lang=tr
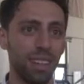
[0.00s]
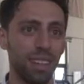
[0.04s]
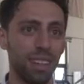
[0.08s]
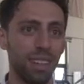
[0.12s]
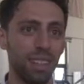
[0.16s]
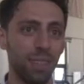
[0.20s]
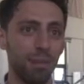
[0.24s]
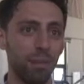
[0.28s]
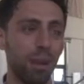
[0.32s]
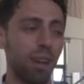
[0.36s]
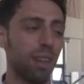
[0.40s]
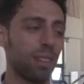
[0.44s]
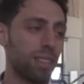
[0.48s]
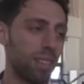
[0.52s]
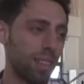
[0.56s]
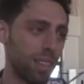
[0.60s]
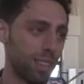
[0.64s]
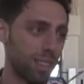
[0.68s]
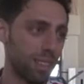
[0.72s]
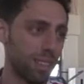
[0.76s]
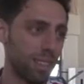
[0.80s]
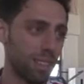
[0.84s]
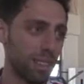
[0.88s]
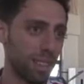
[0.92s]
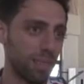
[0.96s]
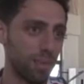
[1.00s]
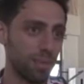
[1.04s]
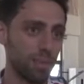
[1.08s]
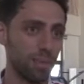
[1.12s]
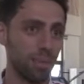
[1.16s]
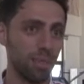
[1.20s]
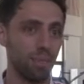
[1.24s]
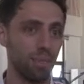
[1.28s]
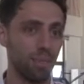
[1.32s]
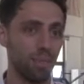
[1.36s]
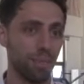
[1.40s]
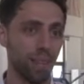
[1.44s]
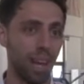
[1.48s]
26 ee, yaşındayım.
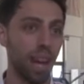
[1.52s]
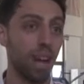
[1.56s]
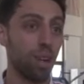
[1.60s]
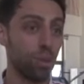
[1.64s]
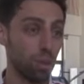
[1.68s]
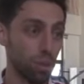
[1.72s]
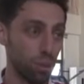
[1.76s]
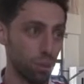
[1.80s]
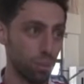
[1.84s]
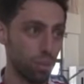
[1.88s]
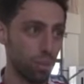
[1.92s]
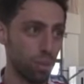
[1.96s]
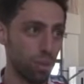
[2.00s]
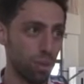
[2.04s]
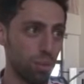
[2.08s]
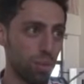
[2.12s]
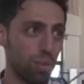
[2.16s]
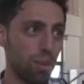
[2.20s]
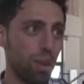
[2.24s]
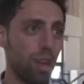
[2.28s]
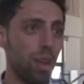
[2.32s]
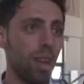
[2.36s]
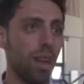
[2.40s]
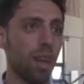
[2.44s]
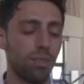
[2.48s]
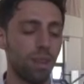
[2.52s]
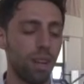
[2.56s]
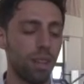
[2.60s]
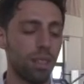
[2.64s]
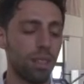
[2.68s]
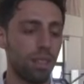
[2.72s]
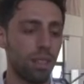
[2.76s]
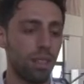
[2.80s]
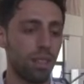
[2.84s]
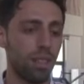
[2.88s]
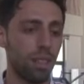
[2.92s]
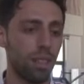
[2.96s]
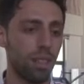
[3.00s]
Erzurumluyum.
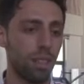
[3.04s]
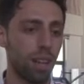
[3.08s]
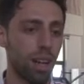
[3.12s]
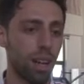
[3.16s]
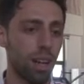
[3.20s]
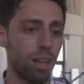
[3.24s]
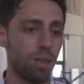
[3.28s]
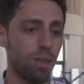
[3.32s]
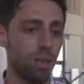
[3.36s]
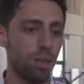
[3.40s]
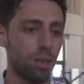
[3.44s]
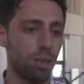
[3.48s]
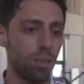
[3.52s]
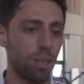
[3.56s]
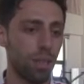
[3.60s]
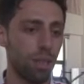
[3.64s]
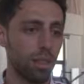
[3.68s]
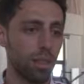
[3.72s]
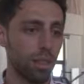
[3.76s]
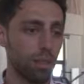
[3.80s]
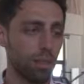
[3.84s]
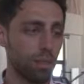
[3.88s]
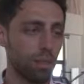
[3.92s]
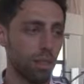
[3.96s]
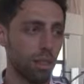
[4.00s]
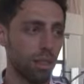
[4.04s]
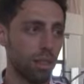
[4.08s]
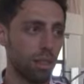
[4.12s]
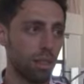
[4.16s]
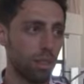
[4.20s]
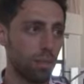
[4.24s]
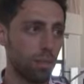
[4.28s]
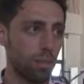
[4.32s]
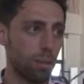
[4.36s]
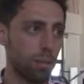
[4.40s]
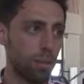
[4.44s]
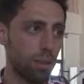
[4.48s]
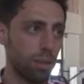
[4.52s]
Üniversiteyi Erzurum Atatürk
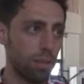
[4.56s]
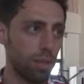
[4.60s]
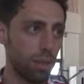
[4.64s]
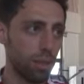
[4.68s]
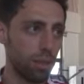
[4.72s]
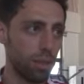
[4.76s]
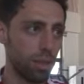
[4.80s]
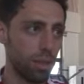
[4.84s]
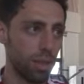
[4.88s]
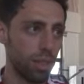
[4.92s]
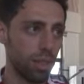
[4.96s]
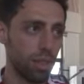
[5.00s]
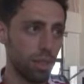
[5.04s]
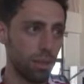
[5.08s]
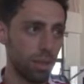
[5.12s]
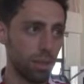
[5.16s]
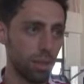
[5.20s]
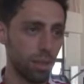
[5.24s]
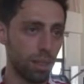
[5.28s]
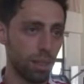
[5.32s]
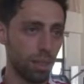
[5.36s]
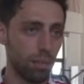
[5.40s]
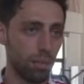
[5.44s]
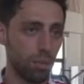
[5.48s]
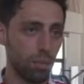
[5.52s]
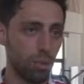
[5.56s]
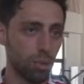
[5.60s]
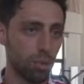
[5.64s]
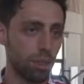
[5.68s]
Üniversitesi Spor Bilimleri Fakültesi'nde bitirdim.